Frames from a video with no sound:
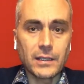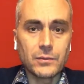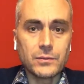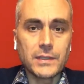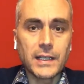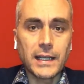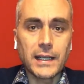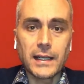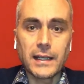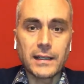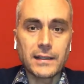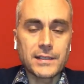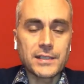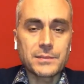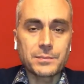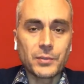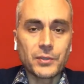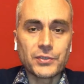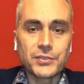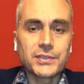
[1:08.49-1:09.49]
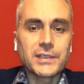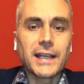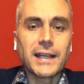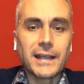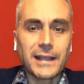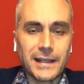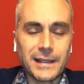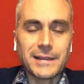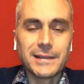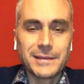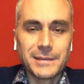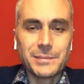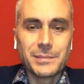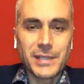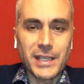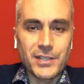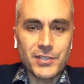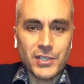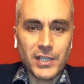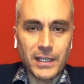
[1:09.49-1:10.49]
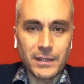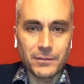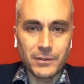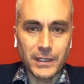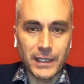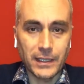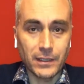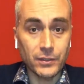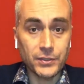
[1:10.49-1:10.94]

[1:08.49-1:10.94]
una risposta piacevole,